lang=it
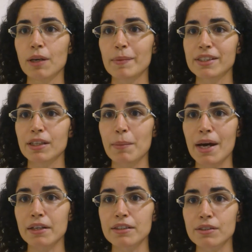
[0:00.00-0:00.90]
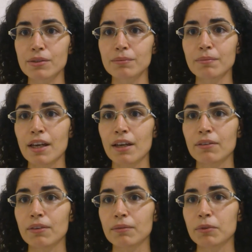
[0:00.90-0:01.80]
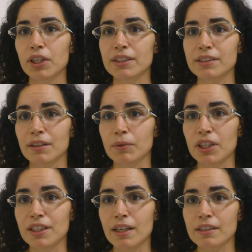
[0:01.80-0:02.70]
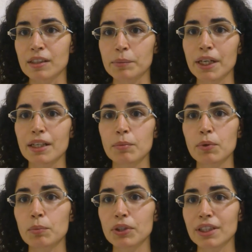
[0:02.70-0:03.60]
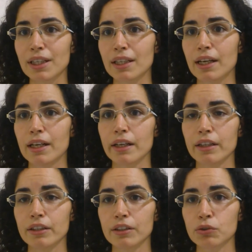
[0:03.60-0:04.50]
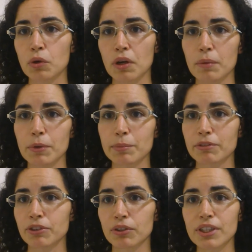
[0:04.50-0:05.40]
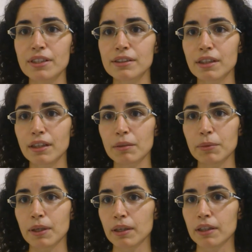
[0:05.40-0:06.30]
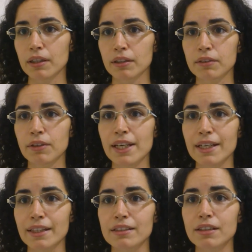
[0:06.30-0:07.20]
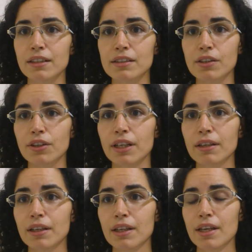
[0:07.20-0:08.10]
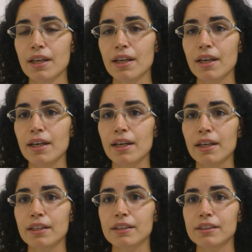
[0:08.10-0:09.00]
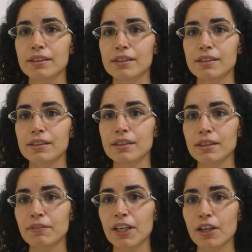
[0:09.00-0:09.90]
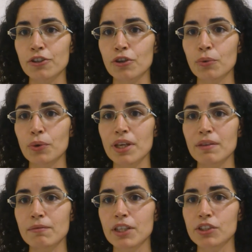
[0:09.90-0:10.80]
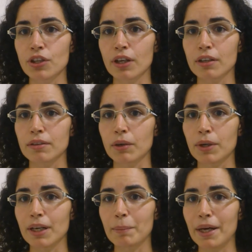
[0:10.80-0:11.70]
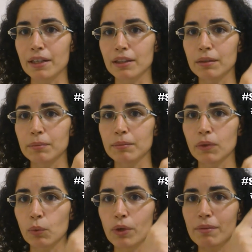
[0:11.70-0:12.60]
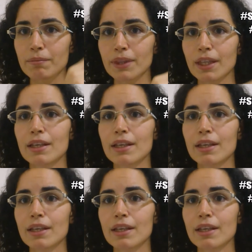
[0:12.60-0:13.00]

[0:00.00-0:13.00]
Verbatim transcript: con il mese di marzo. Se, vole, se, volete saperne di più potete andare eh, sul mio profilo di Instagram, il link è in descrizione e vi lascio qui invece da qualche parte, qui,